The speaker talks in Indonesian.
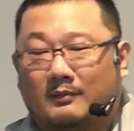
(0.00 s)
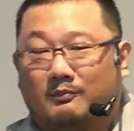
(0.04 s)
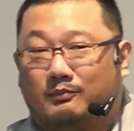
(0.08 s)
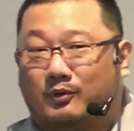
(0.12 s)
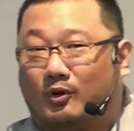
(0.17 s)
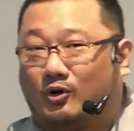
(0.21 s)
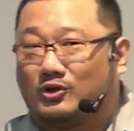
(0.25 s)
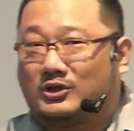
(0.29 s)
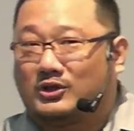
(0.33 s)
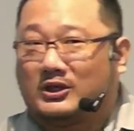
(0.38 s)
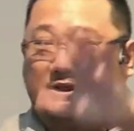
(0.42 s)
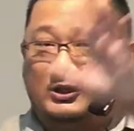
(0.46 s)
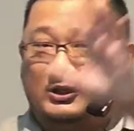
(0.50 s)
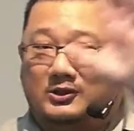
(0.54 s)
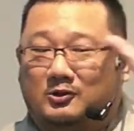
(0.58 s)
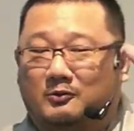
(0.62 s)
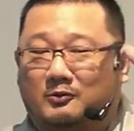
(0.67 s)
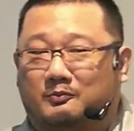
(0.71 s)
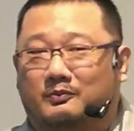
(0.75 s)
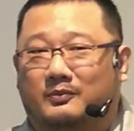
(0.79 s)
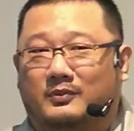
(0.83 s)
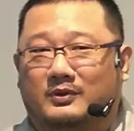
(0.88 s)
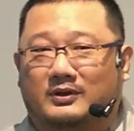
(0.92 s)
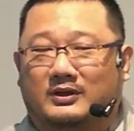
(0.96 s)
Proses
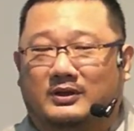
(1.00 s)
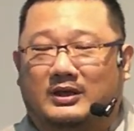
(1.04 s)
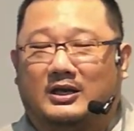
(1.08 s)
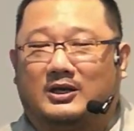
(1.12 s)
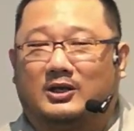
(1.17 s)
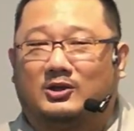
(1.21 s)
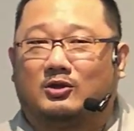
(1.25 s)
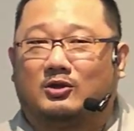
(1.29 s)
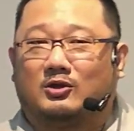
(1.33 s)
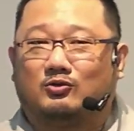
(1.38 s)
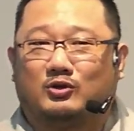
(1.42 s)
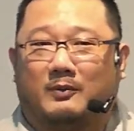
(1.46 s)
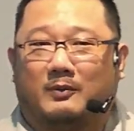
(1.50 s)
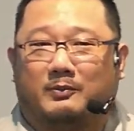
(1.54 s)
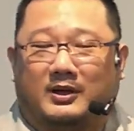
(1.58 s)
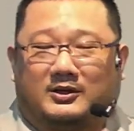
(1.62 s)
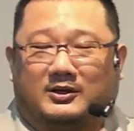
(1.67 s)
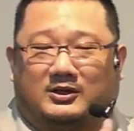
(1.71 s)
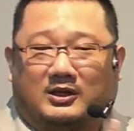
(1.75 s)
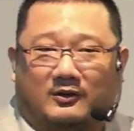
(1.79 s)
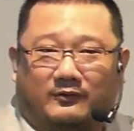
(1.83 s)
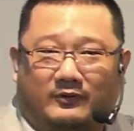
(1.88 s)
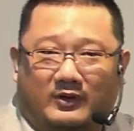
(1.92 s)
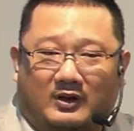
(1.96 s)
hidup, ya kita sudah
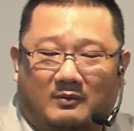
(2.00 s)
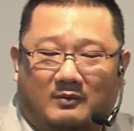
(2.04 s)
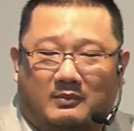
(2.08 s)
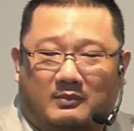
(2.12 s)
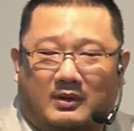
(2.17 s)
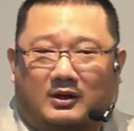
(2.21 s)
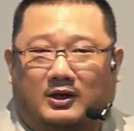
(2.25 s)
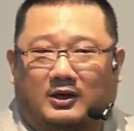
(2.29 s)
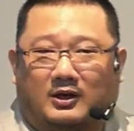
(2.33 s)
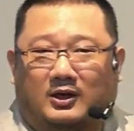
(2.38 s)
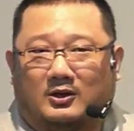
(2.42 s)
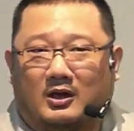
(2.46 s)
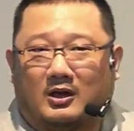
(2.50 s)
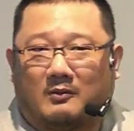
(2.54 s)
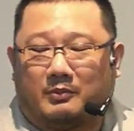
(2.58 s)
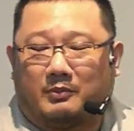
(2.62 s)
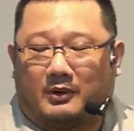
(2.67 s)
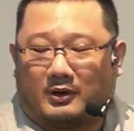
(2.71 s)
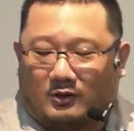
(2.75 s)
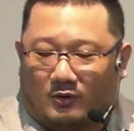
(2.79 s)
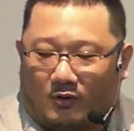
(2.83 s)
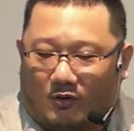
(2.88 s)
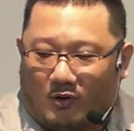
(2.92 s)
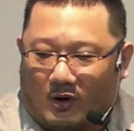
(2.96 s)
belajar firman, kita
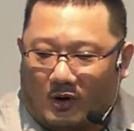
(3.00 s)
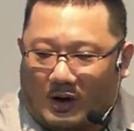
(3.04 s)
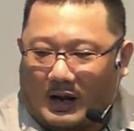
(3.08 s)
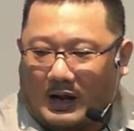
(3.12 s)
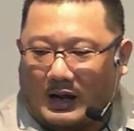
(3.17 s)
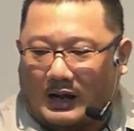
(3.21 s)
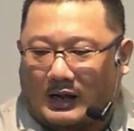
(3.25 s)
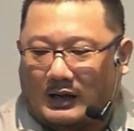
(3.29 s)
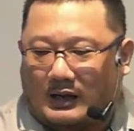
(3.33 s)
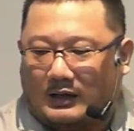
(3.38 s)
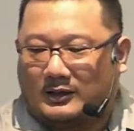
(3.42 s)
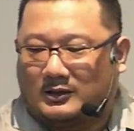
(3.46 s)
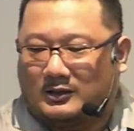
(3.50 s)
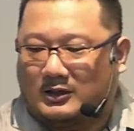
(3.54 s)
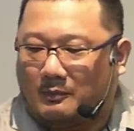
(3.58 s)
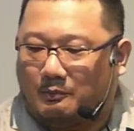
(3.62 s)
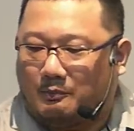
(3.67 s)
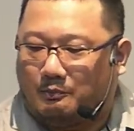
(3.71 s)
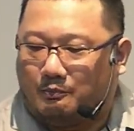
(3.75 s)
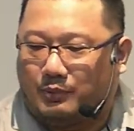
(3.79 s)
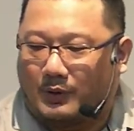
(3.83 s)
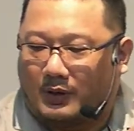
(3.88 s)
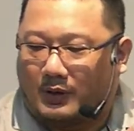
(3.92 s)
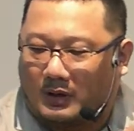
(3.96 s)
berdoa, kita
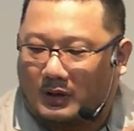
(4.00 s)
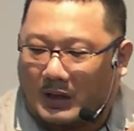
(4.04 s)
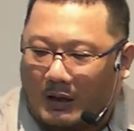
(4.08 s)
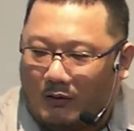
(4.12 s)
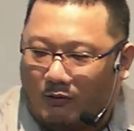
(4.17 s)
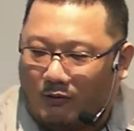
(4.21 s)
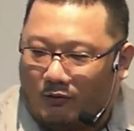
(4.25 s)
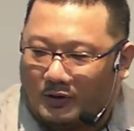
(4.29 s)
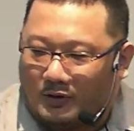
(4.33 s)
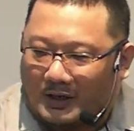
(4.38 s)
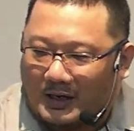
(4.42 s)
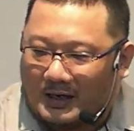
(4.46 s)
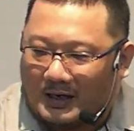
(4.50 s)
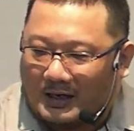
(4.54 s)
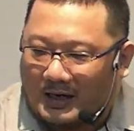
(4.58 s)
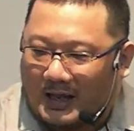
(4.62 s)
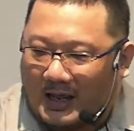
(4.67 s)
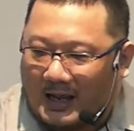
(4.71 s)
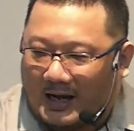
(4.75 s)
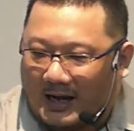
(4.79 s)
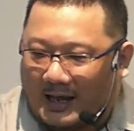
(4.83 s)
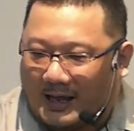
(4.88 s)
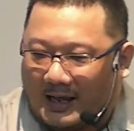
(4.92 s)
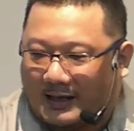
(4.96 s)
bergaul dengan
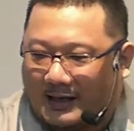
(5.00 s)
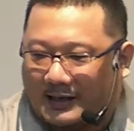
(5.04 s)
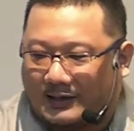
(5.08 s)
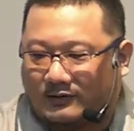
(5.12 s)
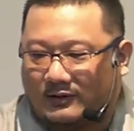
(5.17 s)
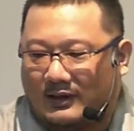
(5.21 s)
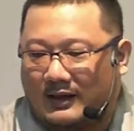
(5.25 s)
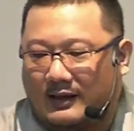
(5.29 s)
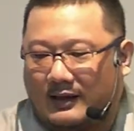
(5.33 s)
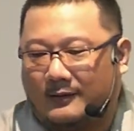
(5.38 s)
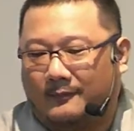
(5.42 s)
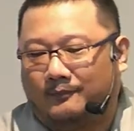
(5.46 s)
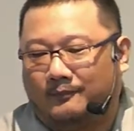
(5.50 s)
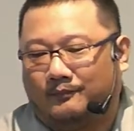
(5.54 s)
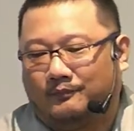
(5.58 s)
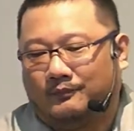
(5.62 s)
Allah gitu ya.